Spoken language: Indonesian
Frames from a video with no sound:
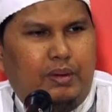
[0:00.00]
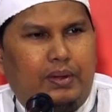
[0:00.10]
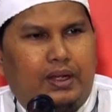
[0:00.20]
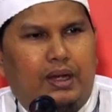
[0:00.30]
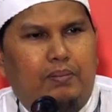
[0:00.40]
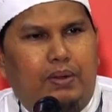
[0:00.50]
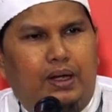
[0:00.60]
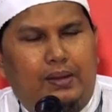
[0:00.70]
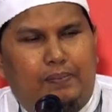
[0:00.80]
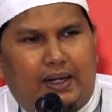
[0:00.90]
Riba mereka
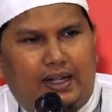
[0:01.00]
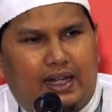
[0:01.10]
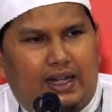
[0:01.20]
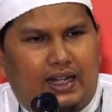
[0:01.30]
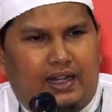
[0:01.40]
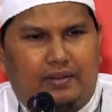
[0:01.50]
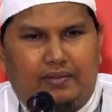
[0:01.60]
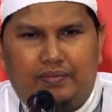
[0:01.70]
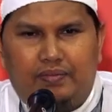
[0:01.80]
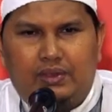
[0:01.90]
berlipat
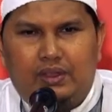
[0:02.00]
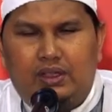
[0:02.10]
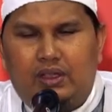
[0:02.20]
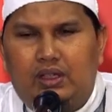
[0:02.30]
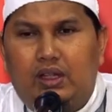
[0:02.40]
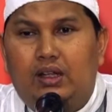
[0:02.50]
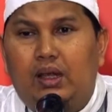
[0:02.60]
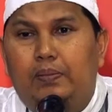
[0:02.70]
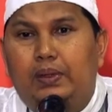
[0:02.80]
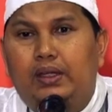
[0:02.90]
ganda.
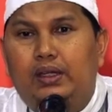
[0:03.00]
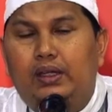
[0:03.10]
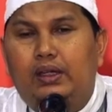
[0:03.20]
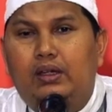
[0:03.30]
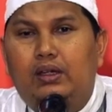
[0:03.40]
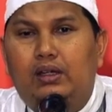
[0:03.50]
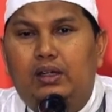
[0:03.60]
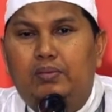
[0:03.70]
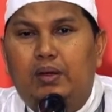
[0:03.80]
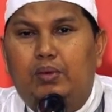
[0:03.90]
Tetapi
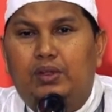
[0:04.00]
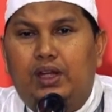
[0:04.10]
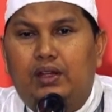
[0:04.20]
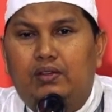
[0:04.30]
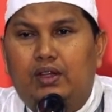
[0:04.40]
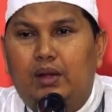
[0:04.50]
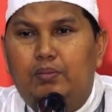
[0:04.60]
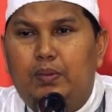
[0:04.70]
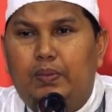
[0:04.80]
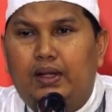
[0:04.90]
riba modern
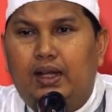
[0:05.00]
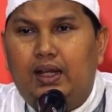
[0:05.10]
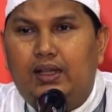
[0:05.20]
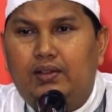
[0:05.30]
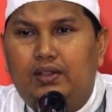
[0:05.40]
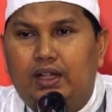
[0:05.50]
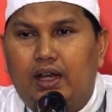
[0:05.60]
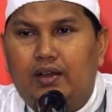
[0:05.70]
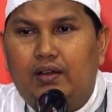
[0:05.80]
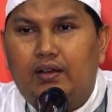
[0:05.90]
sekarang berlipat ganda atau
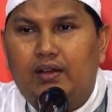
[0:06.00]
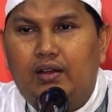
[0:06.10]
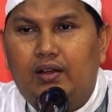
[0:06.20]
tidak?